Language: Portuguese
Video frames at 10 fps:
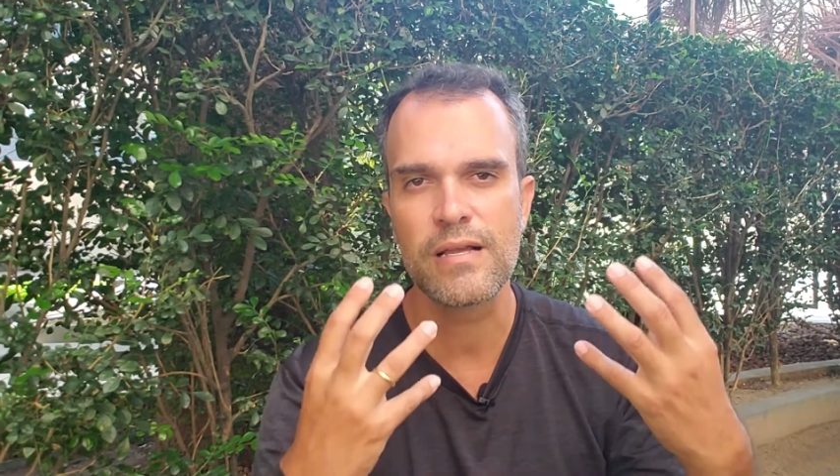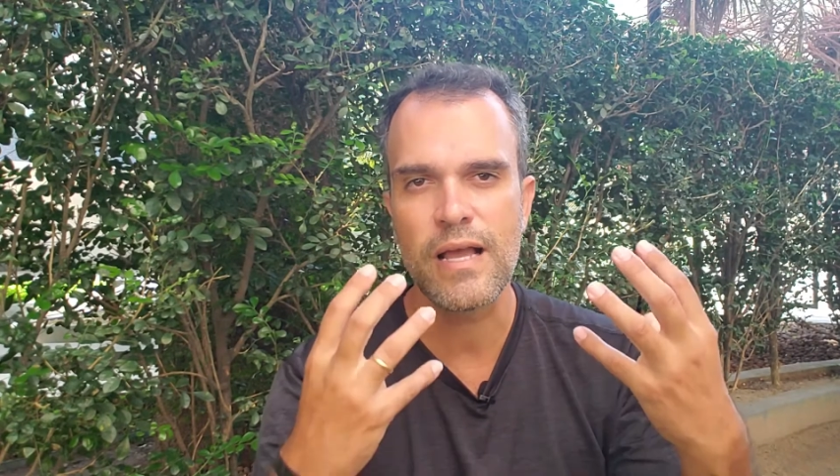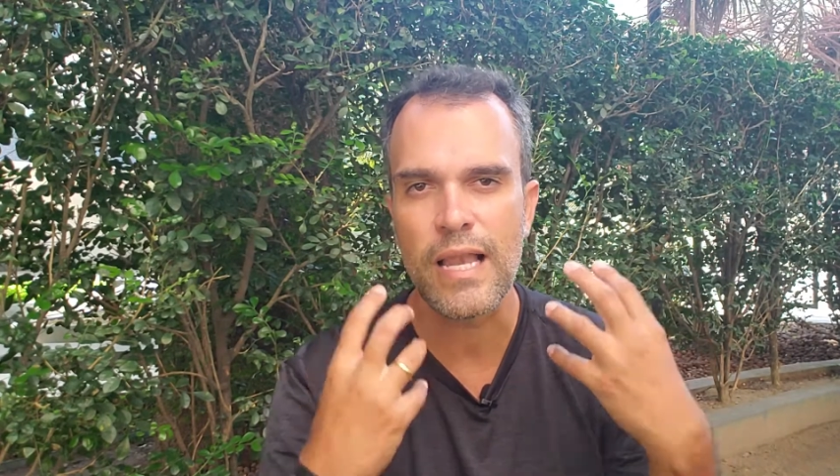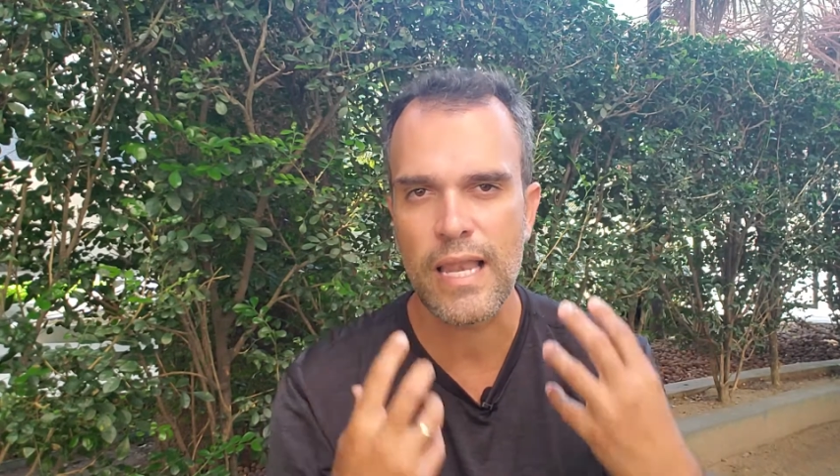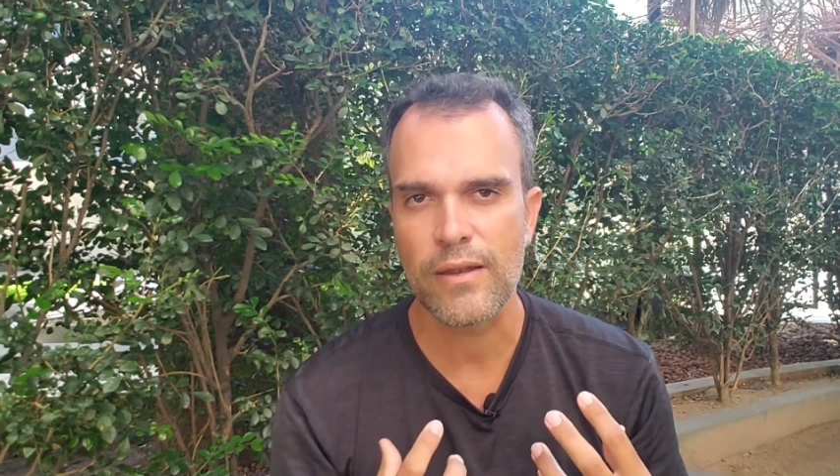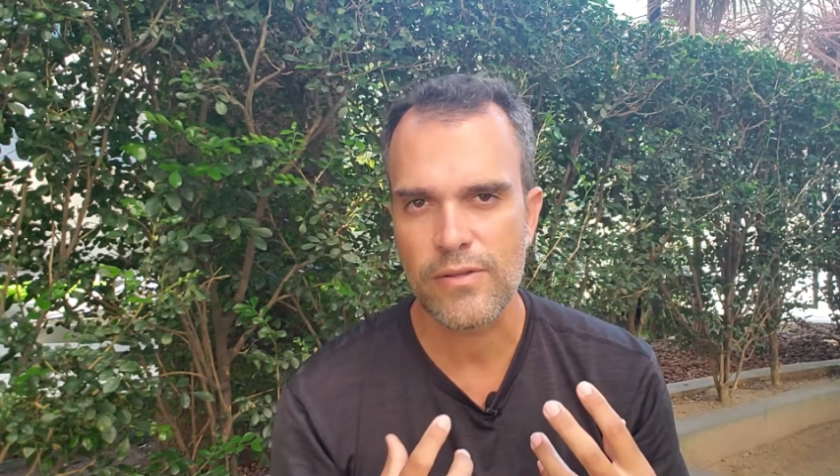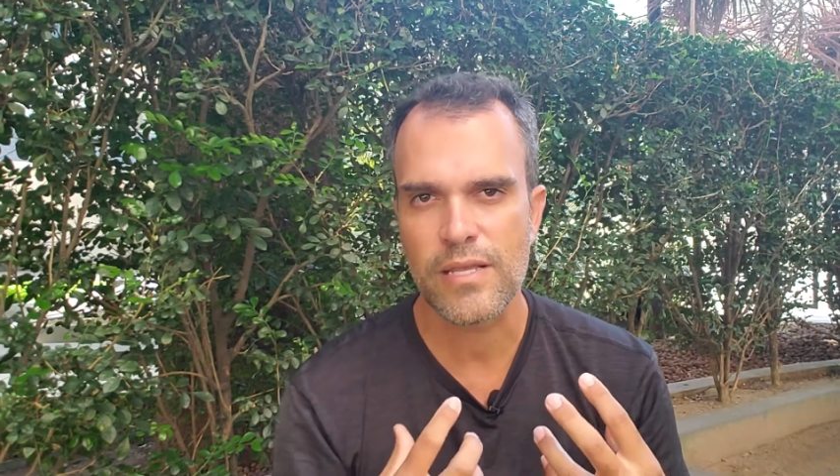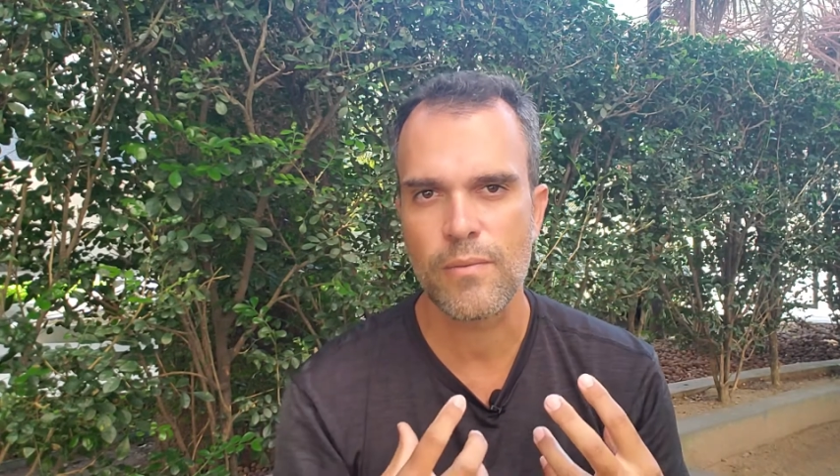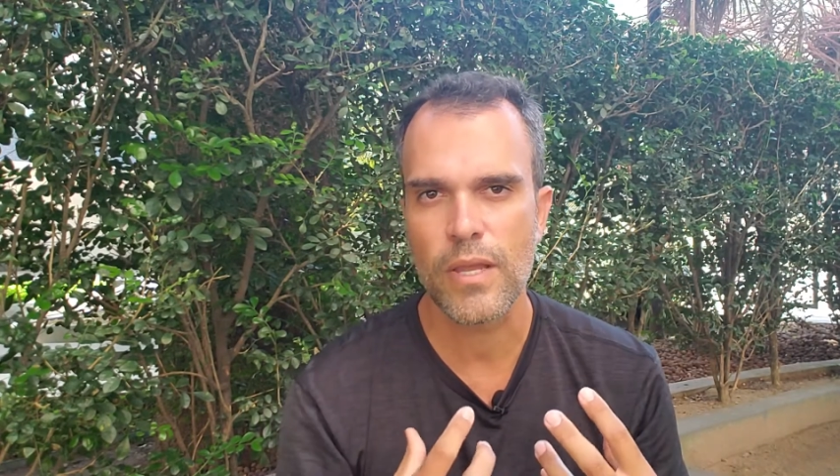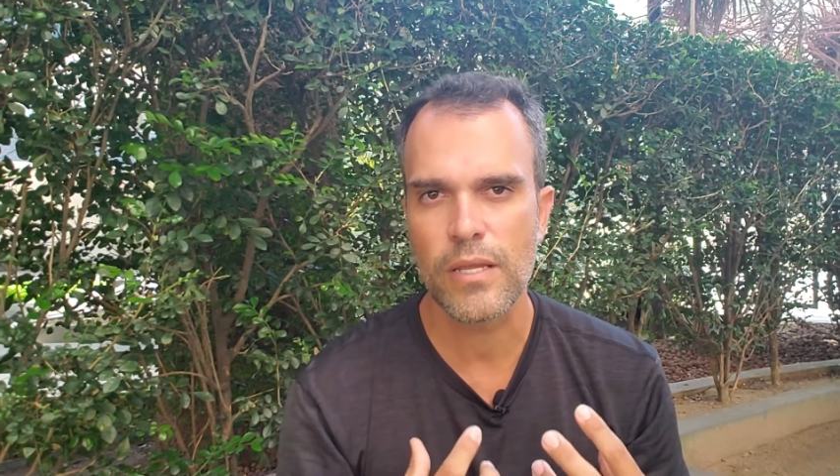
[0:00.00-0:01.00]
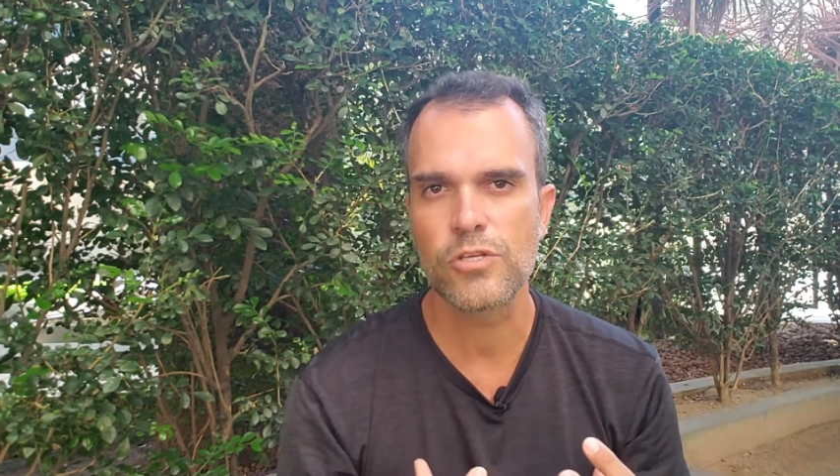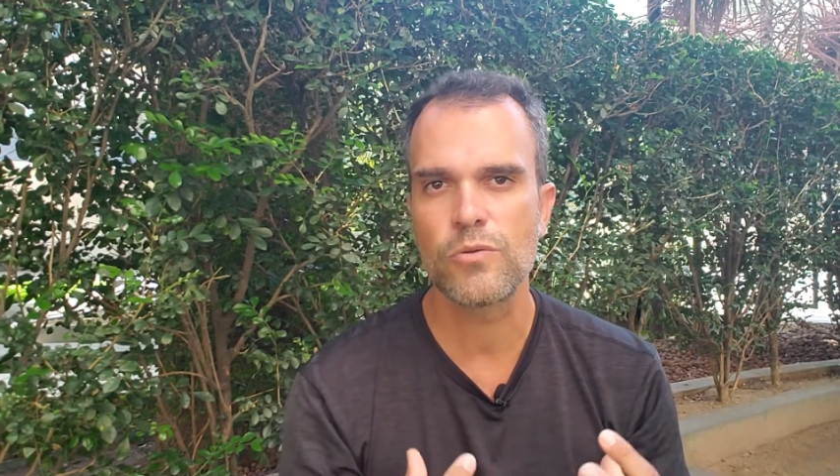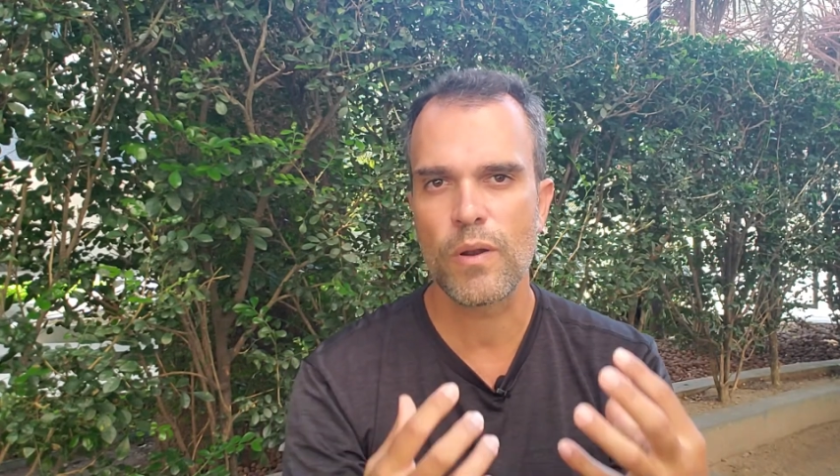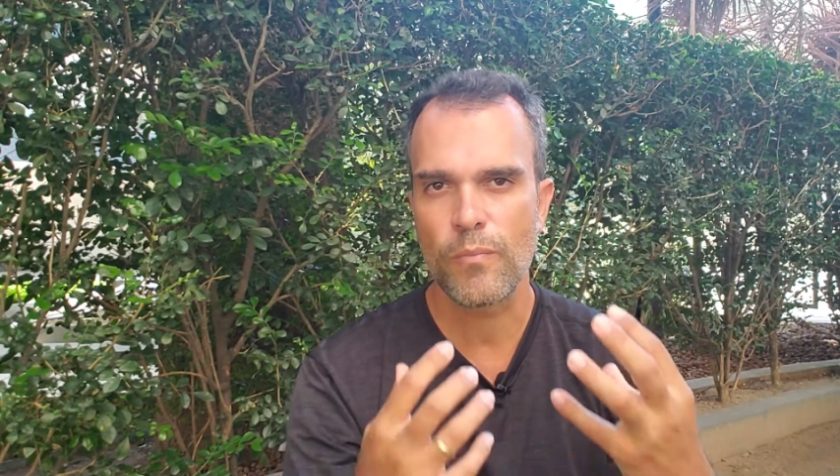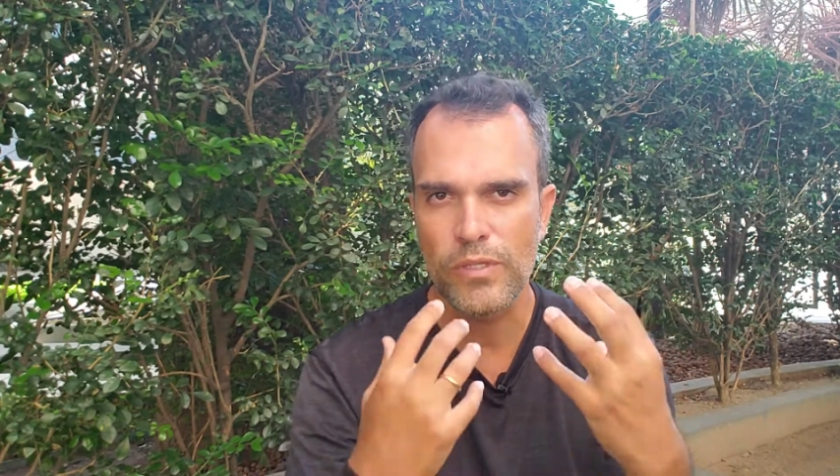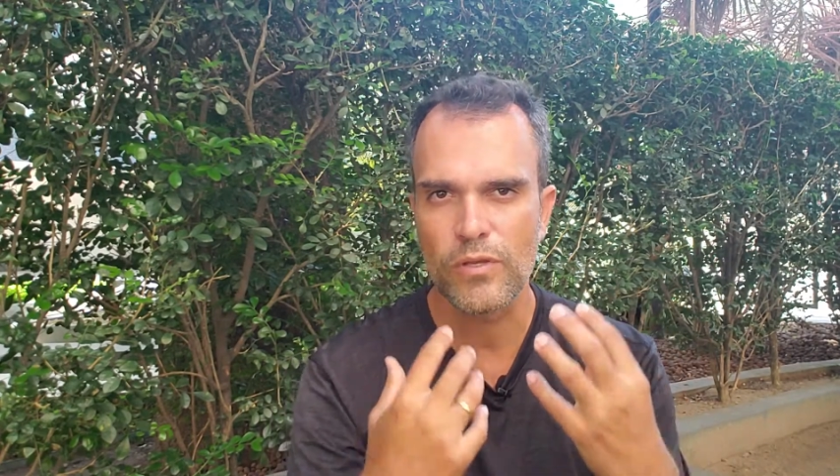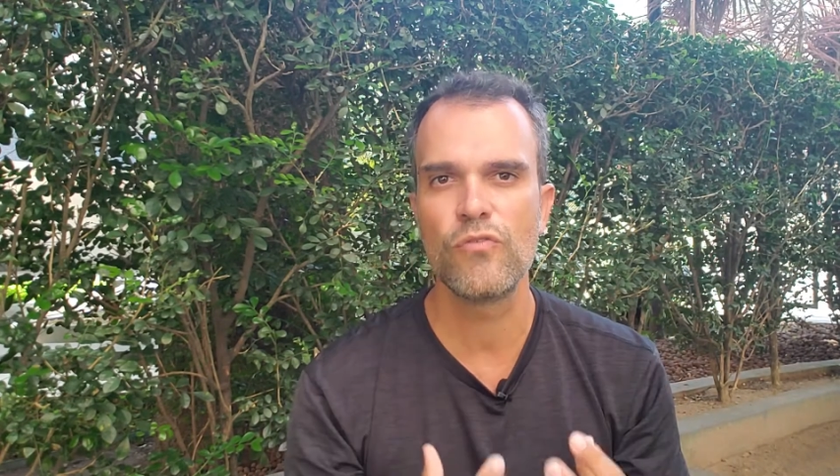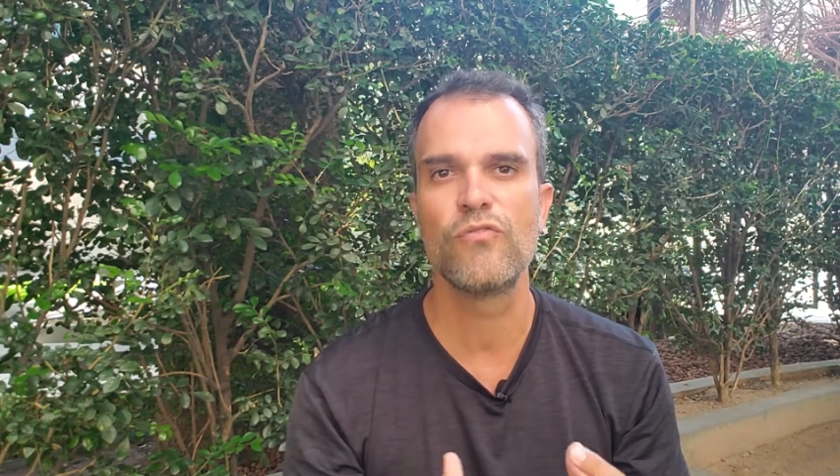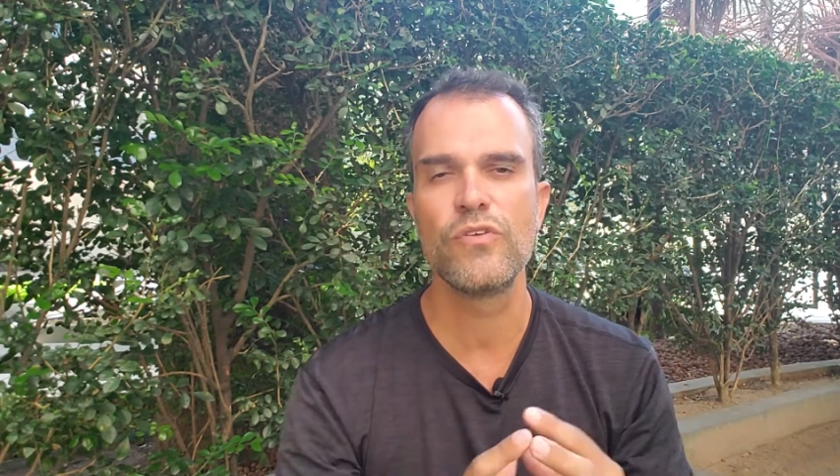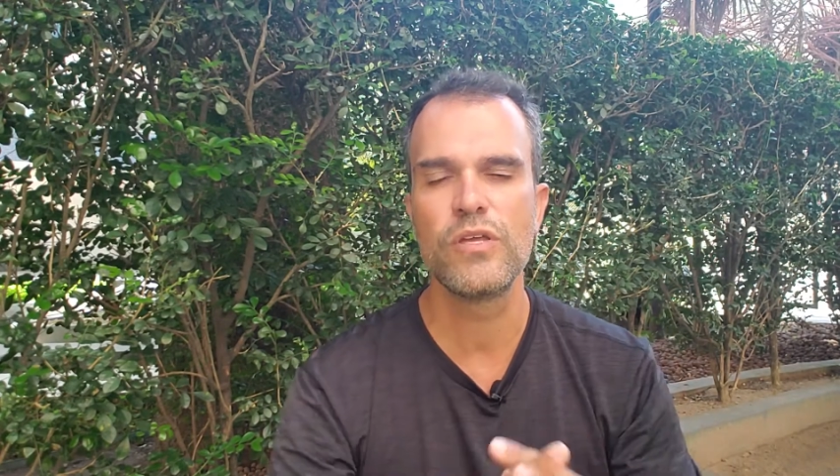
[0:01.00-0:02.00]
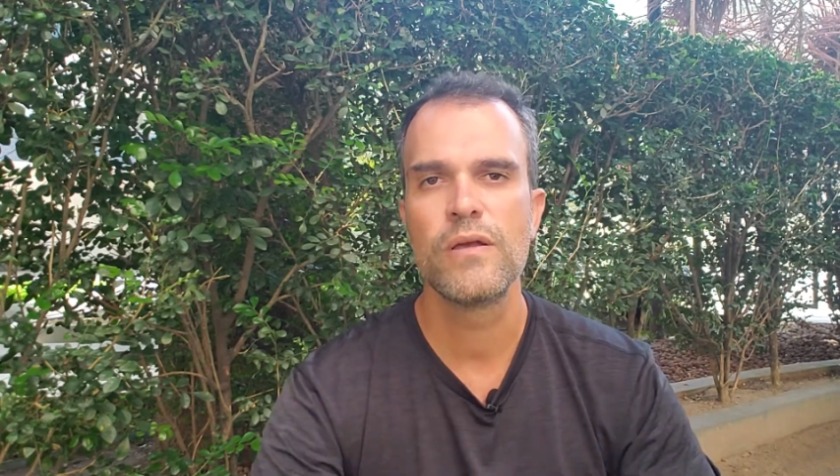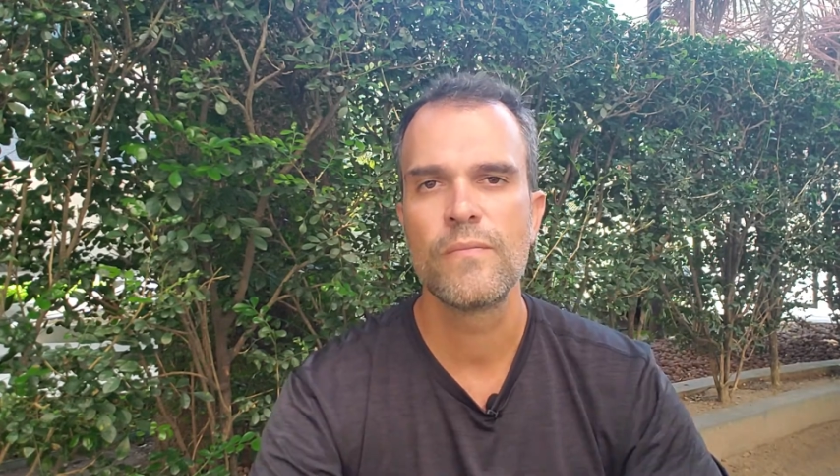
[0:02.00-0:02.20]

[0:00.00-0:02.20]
calar nossa mente para poder ouvir,